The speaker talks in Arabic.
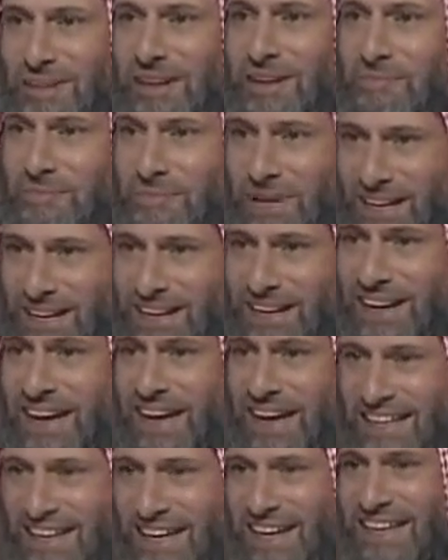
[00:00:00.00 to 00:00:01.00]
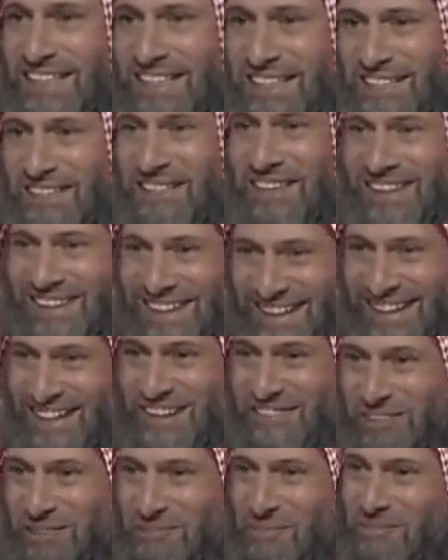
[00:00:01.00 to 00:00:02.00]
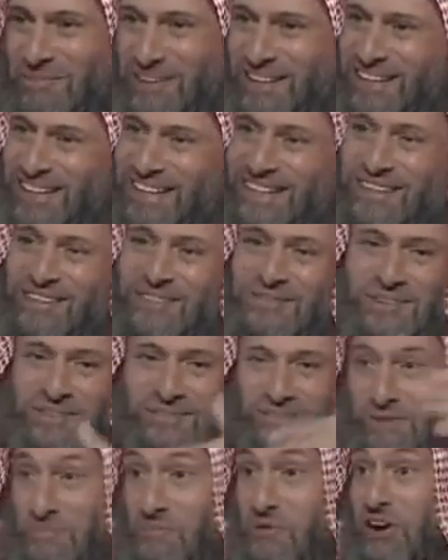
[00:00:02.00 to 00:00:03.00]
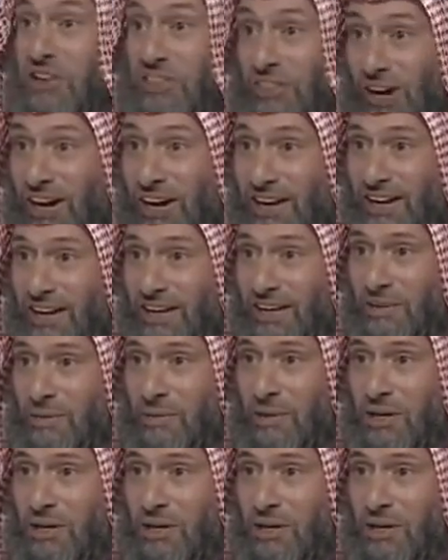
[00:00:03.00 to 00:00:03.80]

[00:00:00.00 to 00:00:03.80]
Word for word: بين الاداه هنا في المملكة وفي بريطانيا